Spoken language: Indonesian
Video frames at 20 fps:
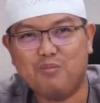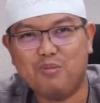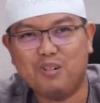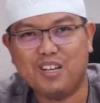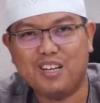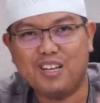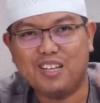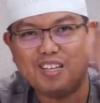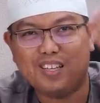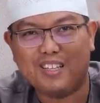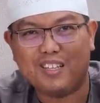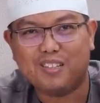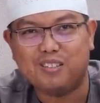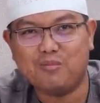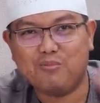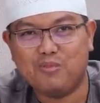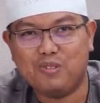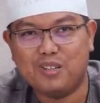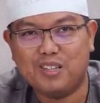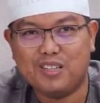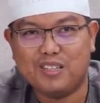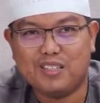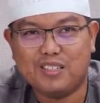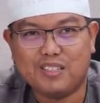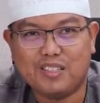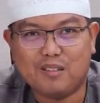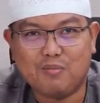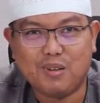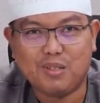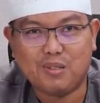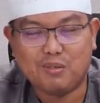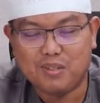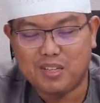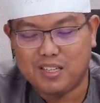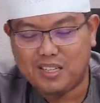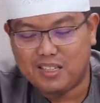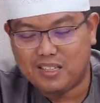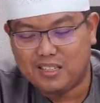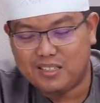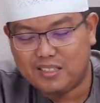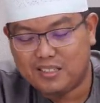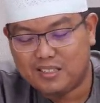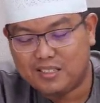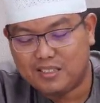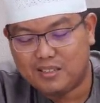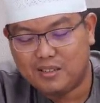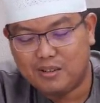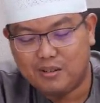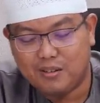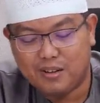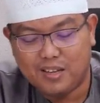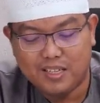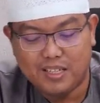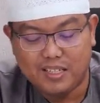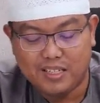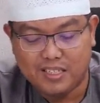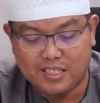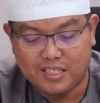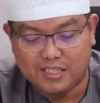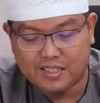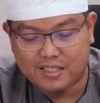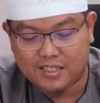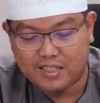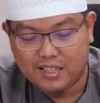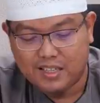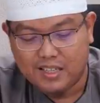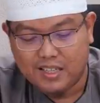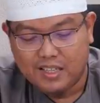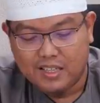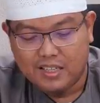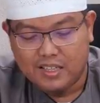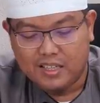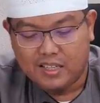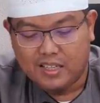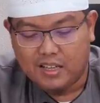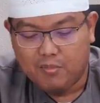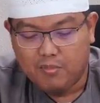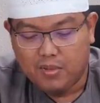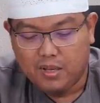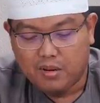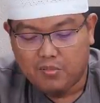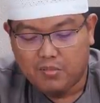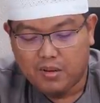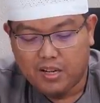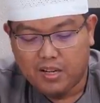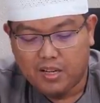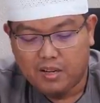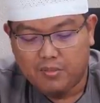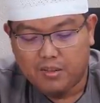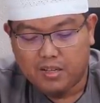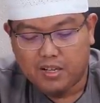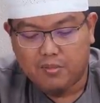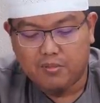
Semoga kita semua termasuk dari golongan ini ya. Amin ya rabbal alamin.